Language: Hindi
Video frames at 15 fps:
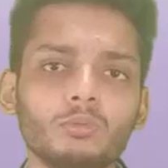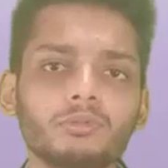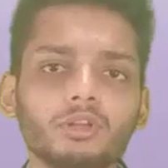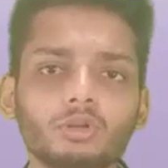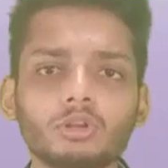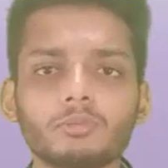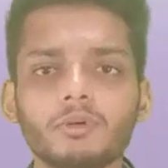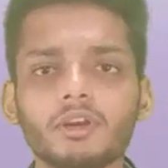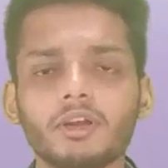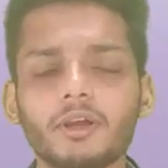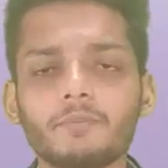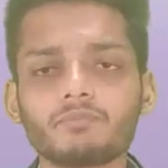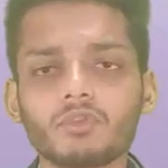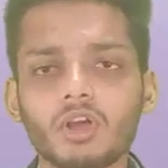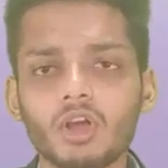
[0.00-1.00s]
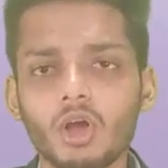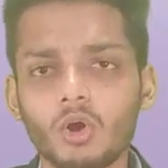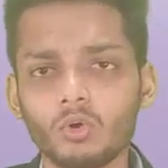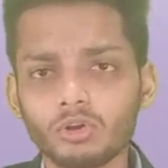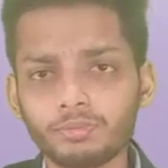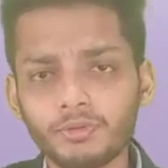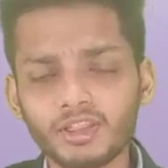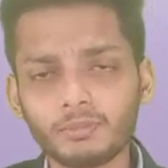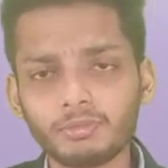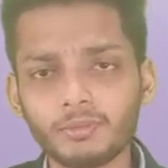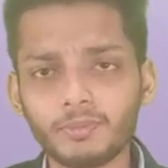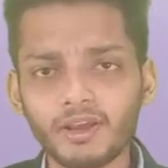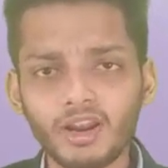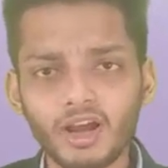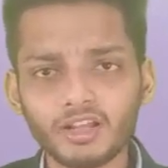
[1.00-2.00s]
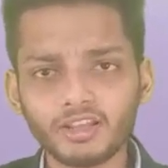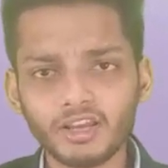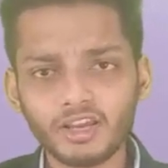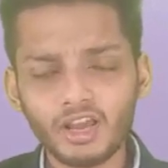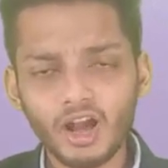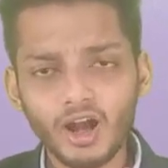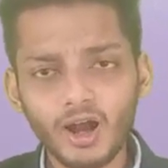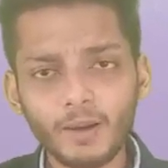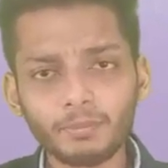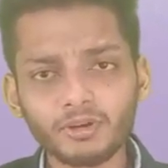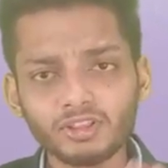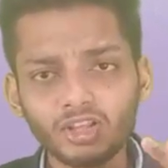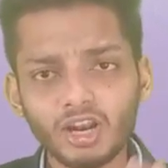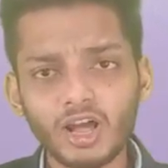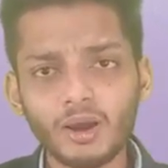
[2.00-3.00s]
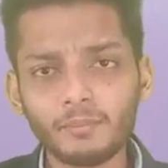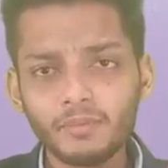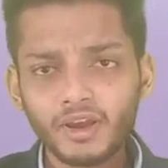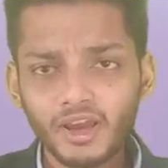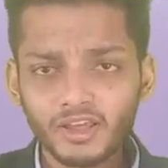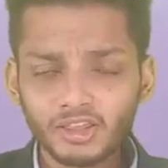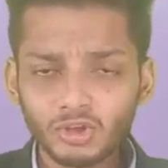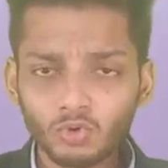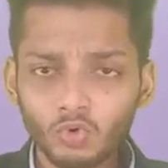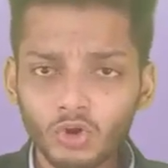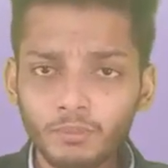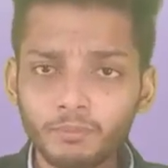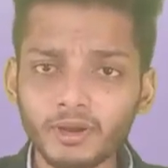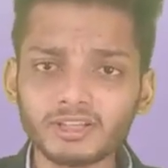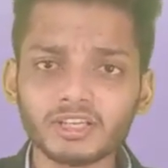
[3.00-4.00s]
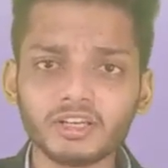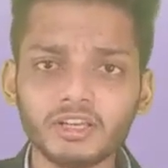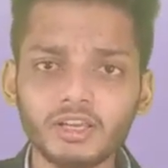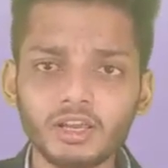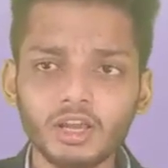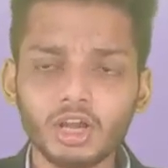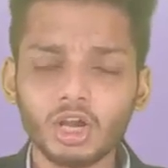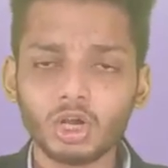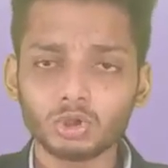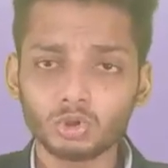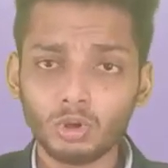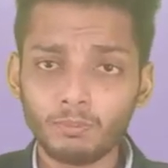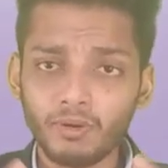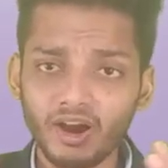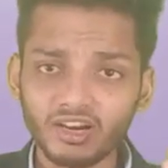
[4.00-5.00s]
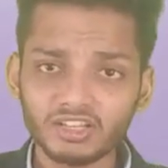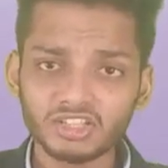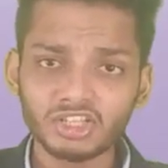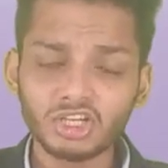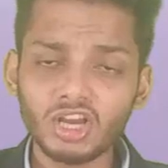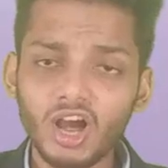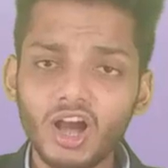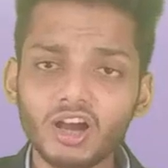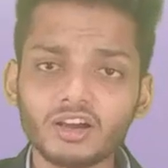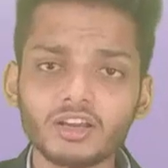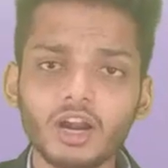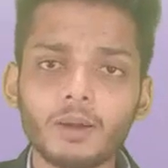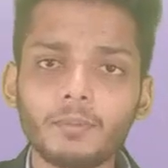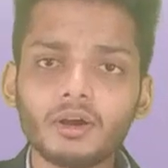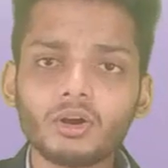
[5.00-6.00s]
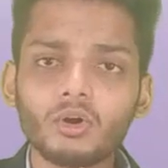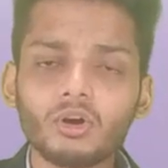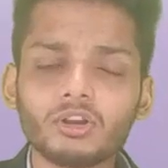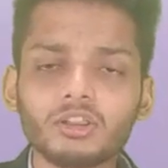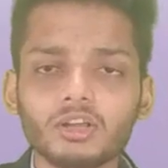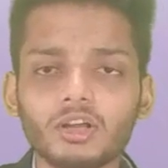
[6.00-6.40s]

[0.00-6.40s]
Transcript: रूप से दुश्मन हैं उसमें सबसे पहला आता है कि आपके तालाब में ऐसी कोई मछली जो भक्षी आक्रामक और